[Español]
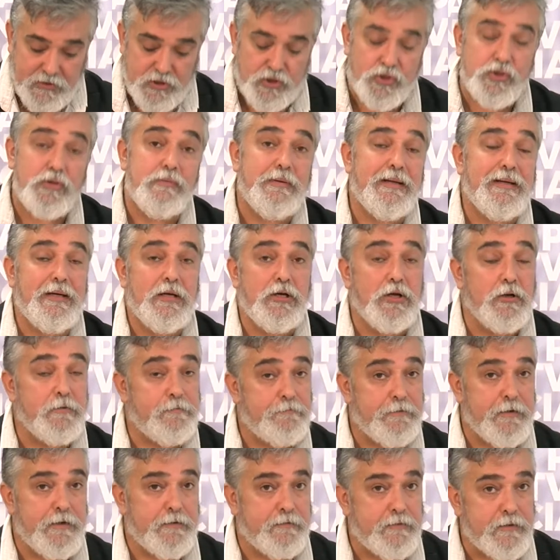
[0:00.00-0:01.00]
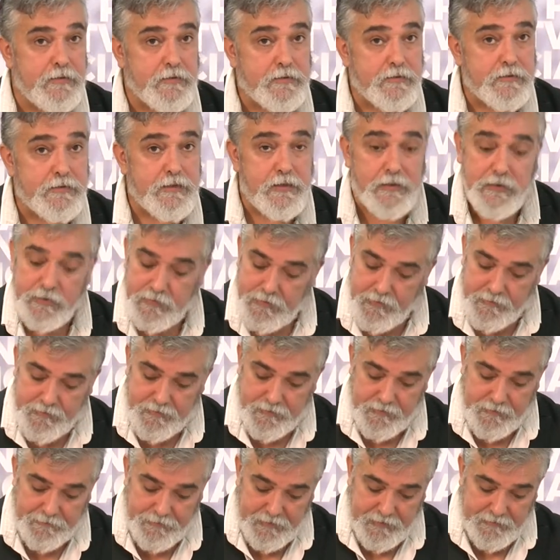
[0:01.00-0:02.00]
suben los precios. El índice
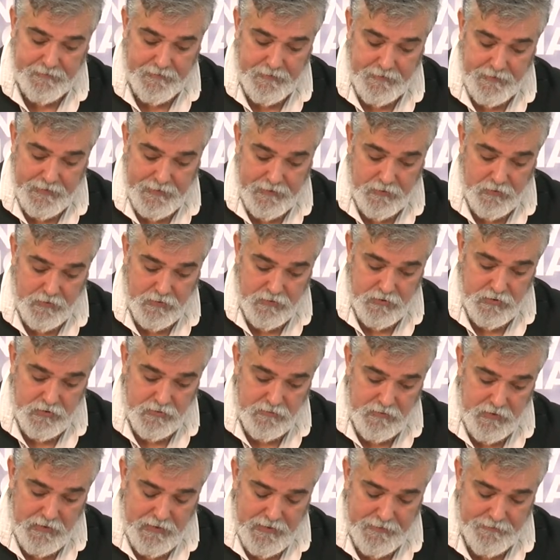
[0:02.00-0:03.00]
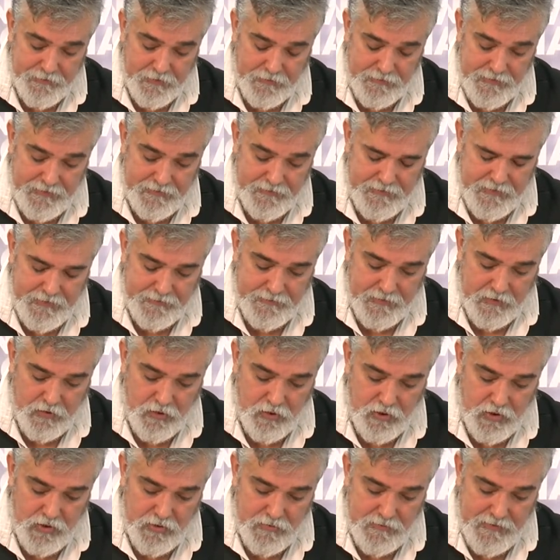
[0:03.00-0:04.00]
de precios al consumo en la provincia de
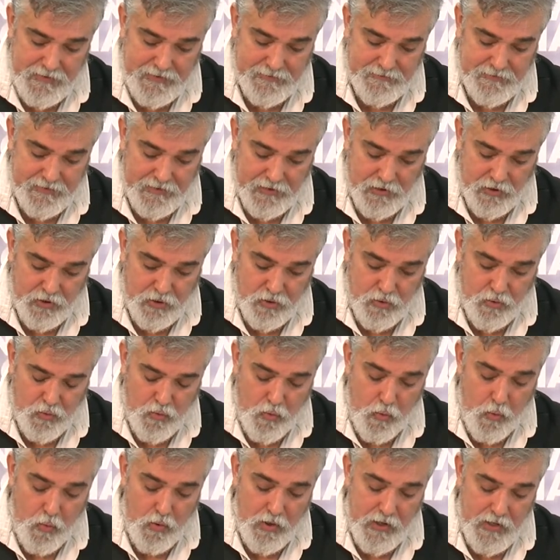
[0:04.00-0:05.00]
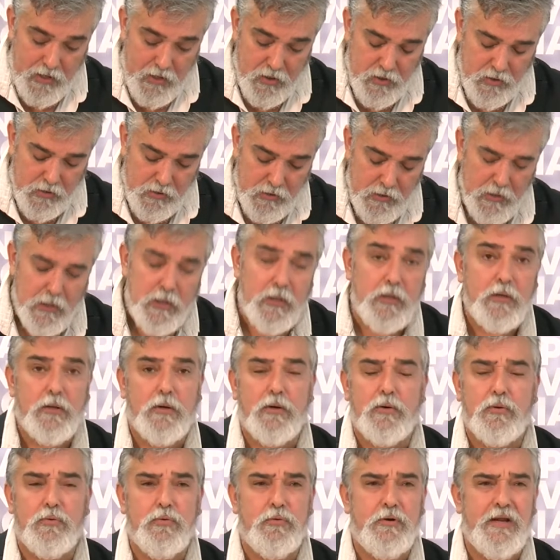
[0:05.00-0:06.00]
Córdoba cerró julio
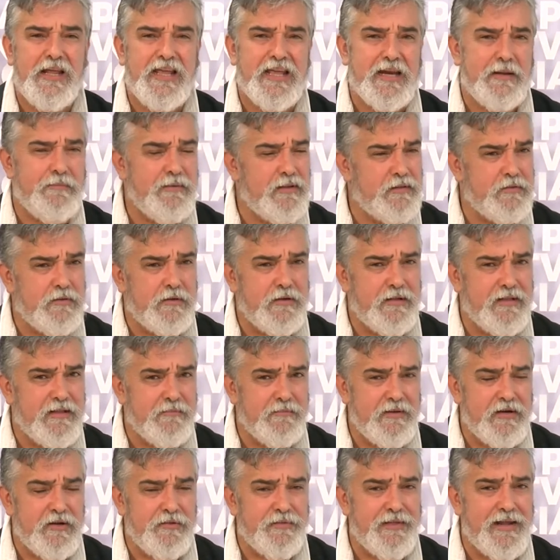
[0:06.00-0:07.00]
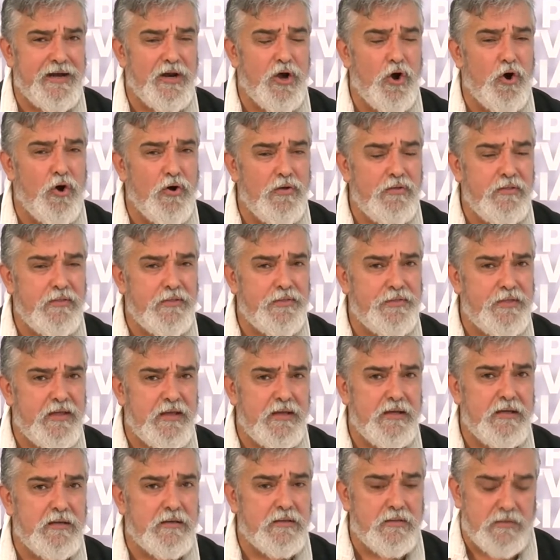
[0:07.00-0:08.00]
con un incremento nada menos del
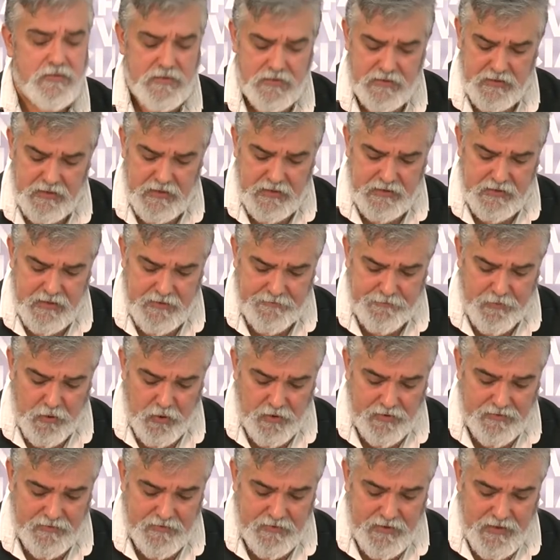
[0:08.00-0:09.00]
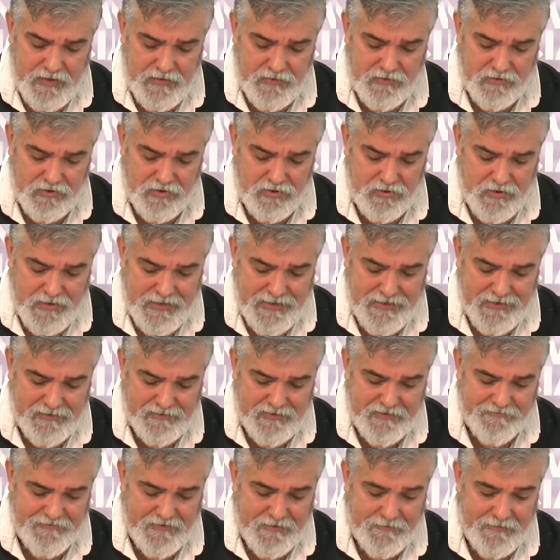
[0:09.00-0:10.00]
11,7%, que es la
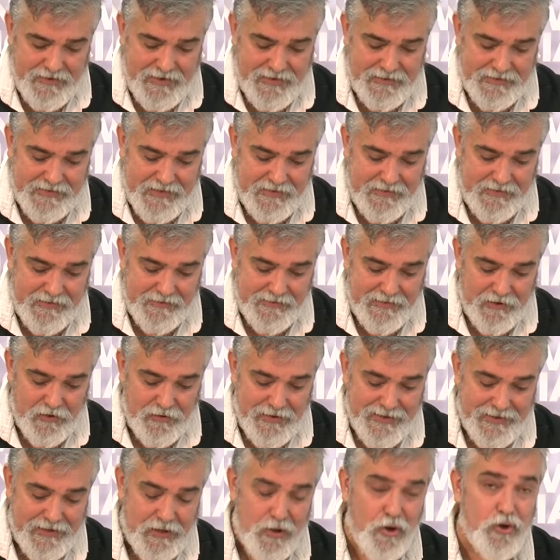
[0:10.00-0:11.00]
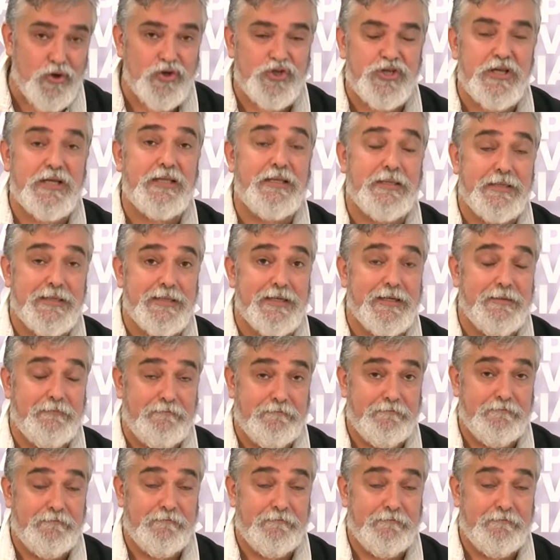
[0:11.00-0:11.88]
cifra más alta desde los años 80,